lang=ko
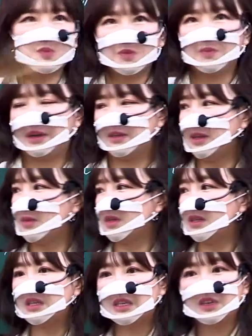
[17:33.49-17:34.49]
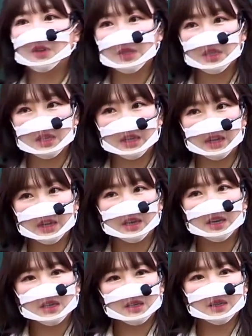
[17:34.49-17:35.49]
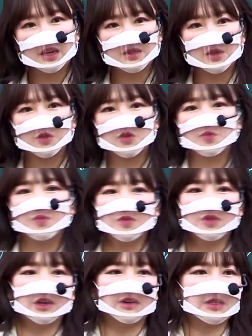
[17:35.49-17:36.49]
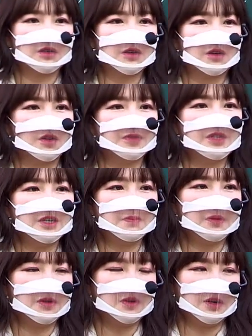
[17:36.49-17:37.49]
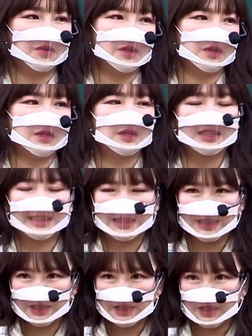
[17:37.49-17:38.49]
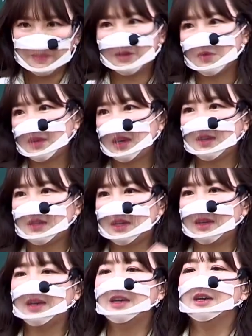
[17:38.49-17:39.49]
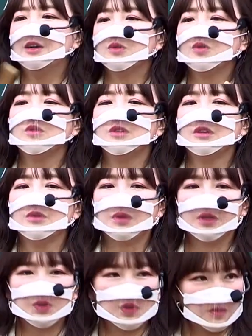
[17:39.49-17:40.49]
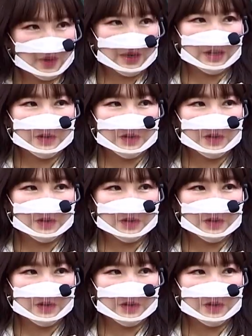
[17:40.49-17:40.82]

싶은 말대로 글이 이어지긴 해. 그래서 윤문의 과정을 거친 평가원 글들은 깔끔하고 깨끗하게 수정될 수밖에